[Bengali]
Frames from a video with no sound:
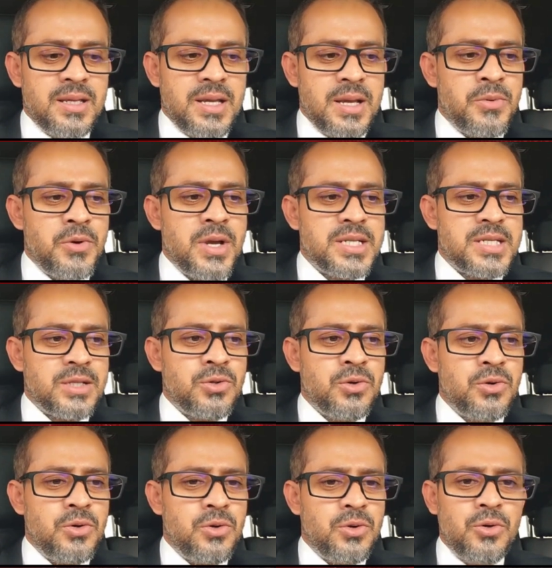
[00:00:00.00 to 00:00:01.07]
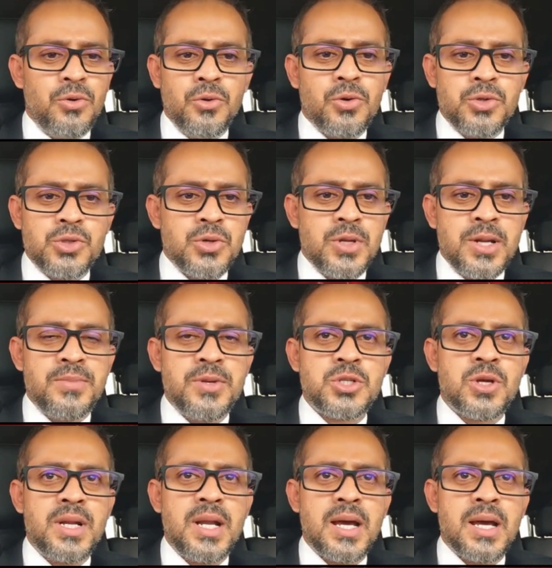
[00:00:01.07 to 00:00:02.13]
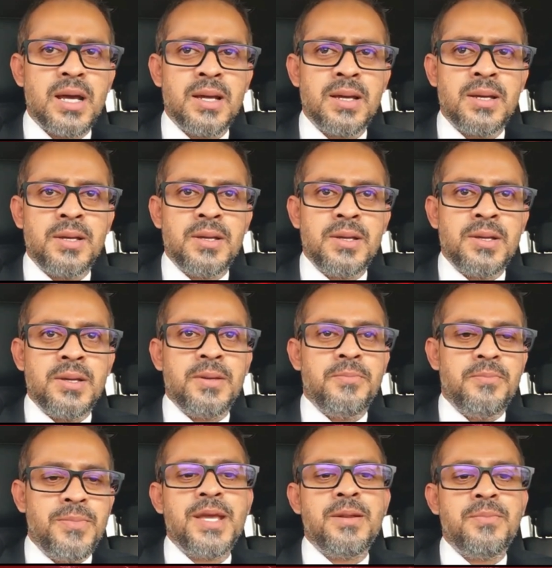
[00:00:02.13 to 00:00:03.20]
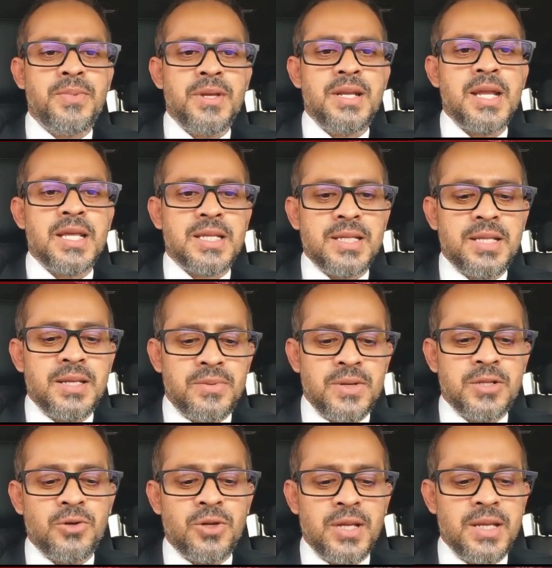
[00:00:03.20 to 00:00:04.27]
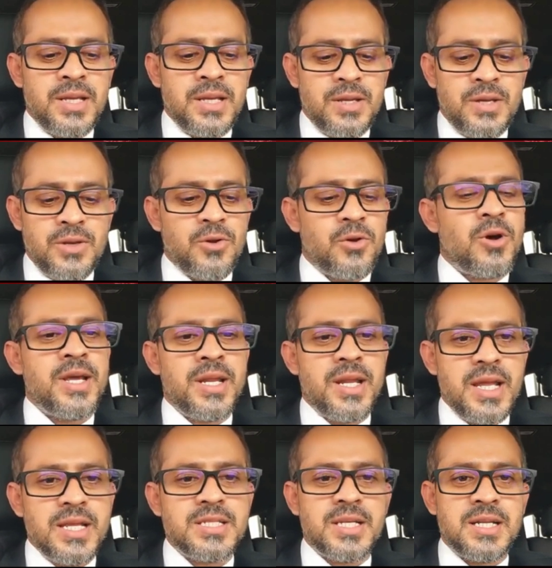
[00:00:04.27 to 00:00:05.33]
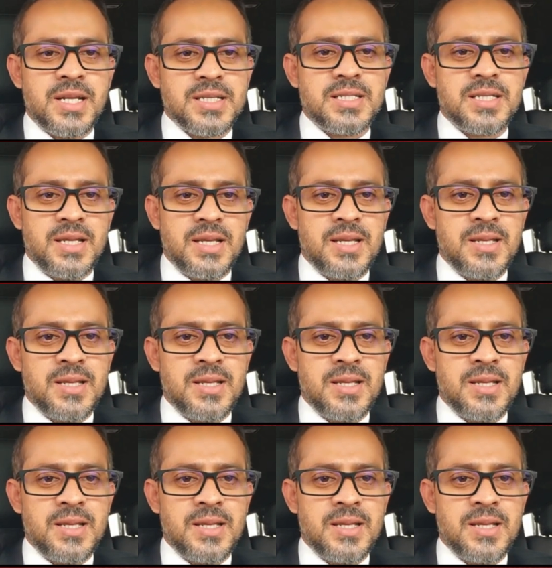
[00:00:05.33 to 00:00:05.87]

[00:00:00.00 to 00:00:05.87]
এবং এটা তো লুকোচুরির বিষয় না বিএনপির নেতাদের ভেতরে রয়ের এজেন্ট আছে